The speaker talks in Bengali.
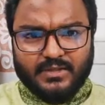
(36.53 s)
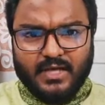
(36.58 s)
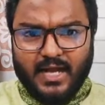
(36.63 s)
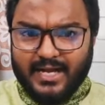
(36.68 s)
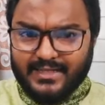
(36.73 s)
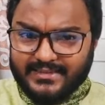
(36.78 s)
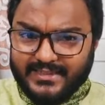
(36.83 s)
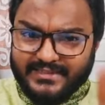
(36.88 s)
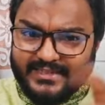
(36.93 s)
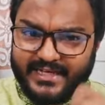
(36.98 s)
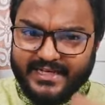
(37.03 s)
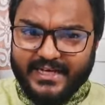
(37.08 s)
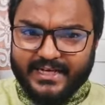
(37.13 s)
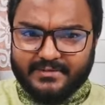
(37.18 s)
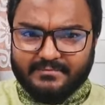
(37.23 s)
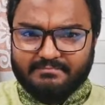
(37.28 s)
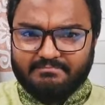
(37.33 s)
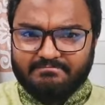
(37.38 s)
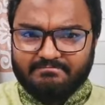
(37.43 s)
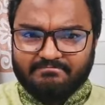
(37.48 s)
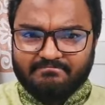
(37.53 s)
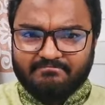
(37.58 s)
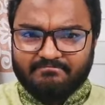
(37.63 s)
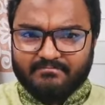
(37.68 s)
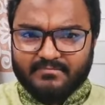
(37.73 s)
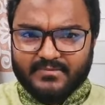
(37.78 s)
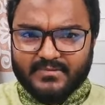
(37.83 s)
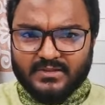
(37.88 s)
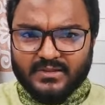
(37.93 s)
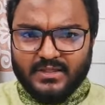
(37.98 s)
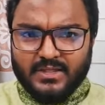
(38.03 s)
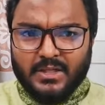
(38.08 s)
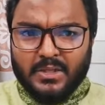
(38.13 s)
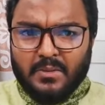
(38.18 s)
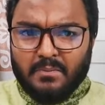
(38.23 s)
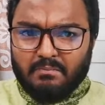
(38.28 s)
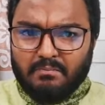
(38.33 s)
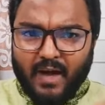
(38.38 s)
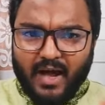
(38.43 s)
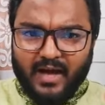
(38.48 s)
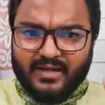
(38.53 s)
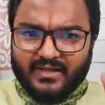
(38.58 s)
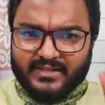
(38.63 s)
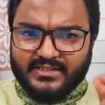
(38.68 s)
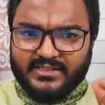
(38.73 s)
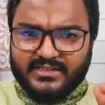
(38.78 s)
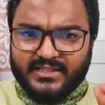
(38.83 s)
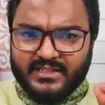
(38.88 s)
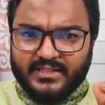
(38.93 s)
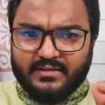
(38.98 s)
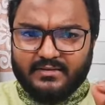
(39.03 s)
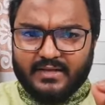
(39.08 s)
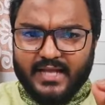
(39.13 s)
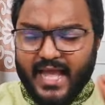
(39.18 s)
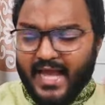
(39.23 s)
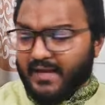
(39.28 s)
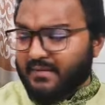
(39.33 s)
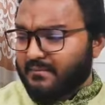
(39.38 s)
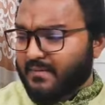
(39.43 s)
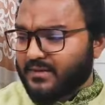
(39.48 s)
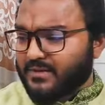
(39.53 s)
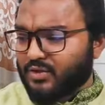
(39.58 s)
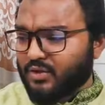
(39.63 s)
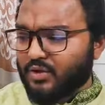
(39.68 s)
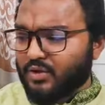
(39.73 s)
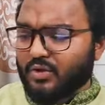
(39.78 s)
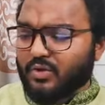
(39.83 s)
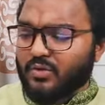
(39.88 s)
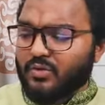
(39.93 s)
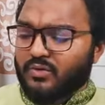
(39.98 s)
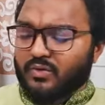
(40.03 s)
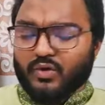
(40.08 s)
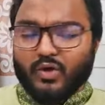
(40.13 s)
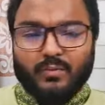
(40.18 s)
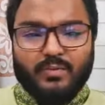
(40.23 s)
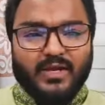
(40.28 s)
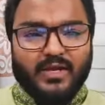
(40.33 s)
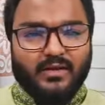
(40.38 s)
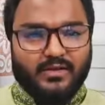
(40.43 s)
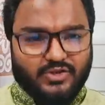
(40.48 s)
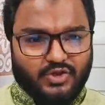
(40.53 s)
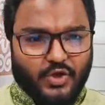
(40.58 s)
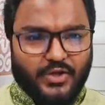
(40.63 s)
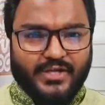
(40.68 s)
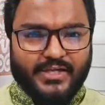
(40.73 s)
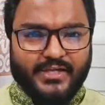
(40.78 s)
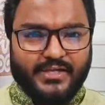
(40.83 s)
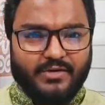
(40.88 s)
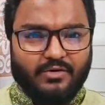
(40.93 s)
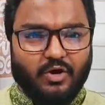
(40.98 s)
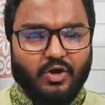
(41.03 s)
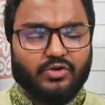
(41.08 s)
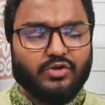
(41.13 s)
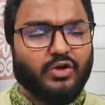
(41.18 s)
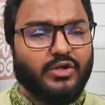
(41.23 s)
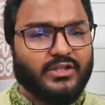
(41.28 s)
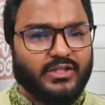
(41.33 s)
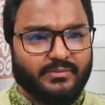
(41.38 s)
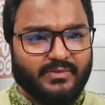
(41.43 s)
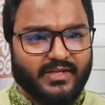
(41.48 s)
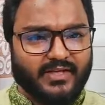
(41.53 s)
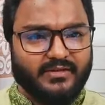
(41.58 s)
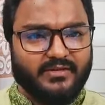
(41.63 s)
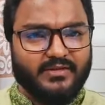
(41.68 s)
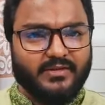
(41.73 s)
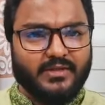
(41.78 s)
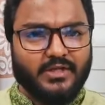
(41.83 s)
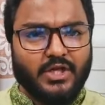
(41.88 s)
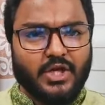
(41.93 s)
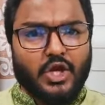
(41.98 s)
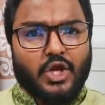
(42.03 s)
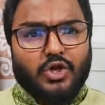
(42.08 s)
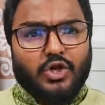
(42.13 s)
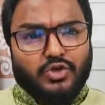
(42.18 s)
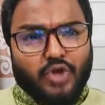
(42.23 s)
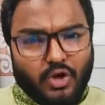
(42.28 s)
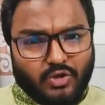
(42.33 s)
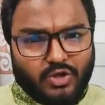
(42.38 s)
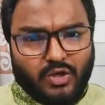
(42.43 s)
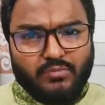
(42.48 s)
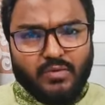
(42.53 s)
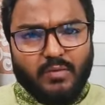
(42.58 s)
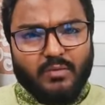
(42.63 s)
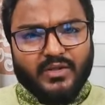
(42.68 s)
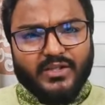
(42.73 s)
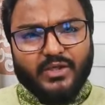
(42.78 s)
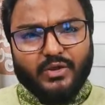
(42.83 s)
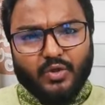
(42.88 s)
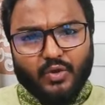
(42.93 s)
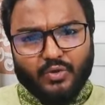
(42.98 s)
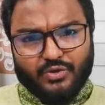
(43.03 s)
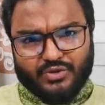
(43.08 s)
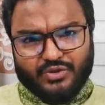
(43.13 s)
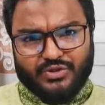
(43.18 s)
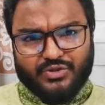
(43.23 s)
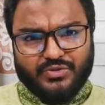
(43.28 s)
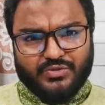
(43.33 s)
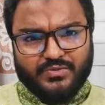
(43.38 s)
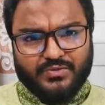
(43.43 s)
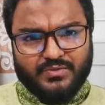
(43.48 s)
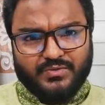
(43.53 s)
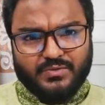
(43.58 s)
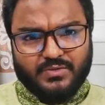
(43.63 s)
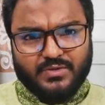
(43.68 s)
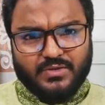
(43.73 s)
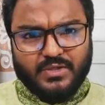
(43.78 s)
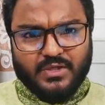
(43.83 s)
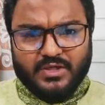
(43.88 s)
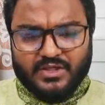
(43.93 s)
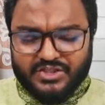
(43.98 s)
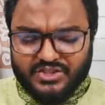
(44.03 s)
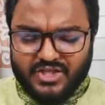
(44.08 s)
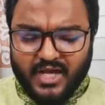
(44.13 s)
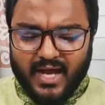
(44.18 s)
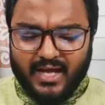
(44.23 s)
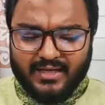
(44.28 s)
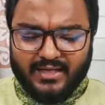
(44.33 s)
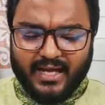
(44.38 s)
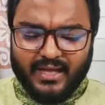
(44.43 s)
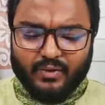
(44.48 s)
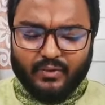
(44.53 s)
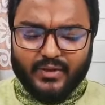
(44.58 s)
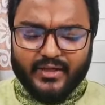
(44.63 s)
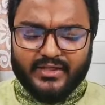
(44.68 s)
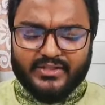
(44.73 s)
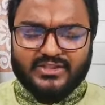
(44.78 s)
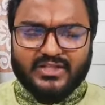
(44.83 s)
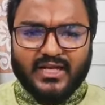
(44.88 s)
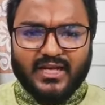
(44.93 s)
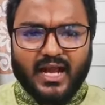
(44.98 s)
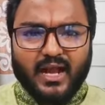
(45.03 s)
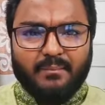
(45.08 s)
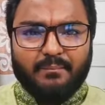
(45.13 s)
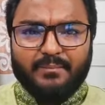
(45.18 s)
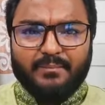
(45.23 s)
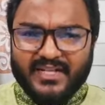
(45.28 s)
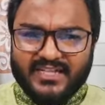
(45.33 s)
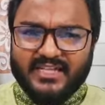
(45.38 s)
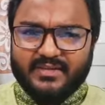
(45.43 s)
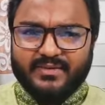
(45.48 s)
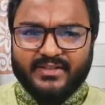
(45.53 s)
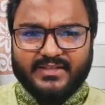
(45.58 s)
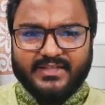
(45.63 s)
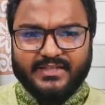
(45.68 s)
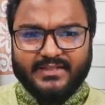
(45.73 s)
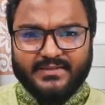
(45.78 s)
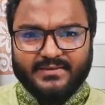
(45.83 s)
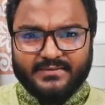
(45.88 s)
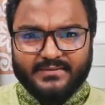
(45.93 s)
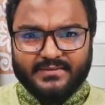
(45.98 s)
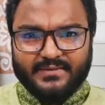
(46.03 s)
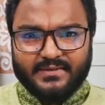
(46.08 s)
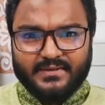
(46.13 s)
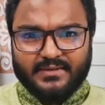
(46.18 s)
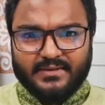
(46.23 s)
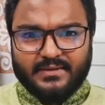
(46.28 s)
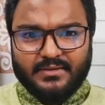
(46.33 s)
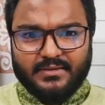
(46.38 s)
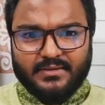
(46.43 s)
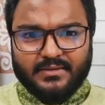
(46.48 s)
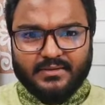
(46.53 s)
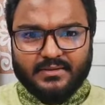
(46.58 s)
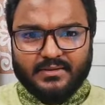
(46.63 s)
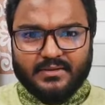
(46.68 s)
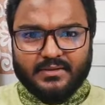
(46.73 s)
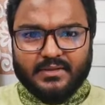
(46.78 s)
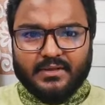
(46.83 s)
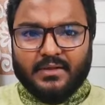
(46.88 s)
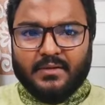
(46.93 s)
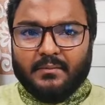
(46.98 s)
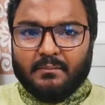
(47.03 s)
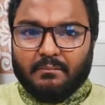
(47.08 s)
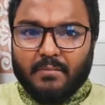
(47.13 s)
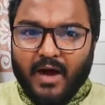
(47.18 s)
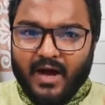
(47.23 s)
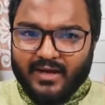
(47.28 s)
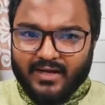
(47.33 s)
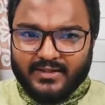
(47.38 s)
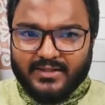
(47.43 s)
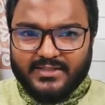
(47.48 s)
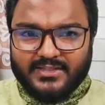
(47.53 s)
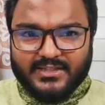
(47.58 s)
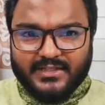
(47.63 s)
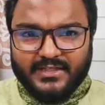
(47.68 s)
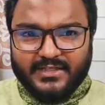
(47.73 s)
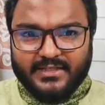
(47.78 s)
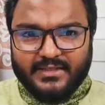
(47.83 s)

আজকে দেখেন বাংলাদেশের একমাত্র নোবেল জয়ী অর্থনীতিবিদ ডক্টর মোহাম্মদ ইউনুস যার কারণে সারা পৃথিবীতে বাংলাদেশকে